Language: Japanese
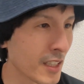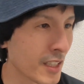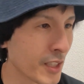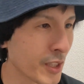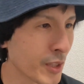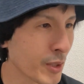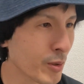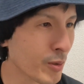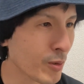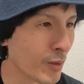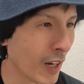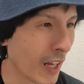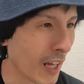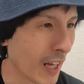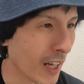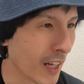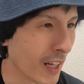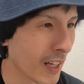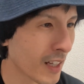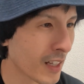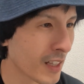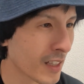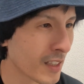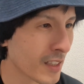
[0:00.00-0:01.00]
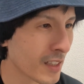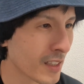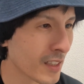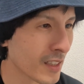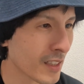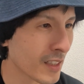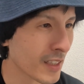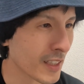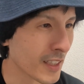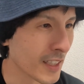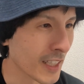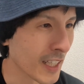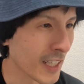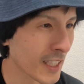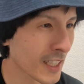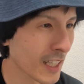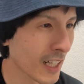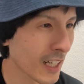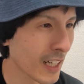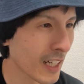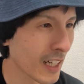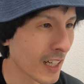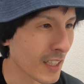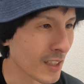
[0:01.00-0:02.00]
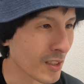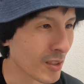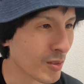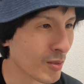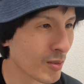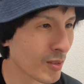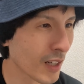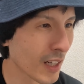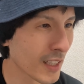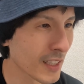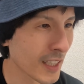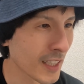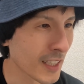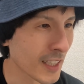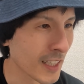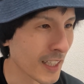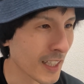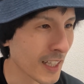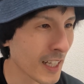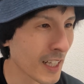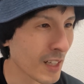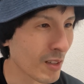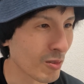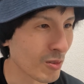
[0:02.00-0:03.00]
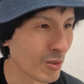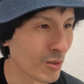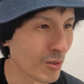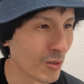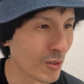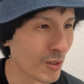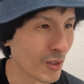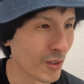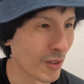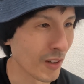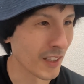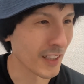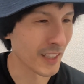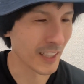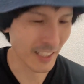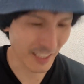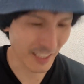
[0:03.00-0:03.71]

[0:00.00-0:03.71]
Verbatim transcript: 幽霊。やたら夕方に霊をする人が出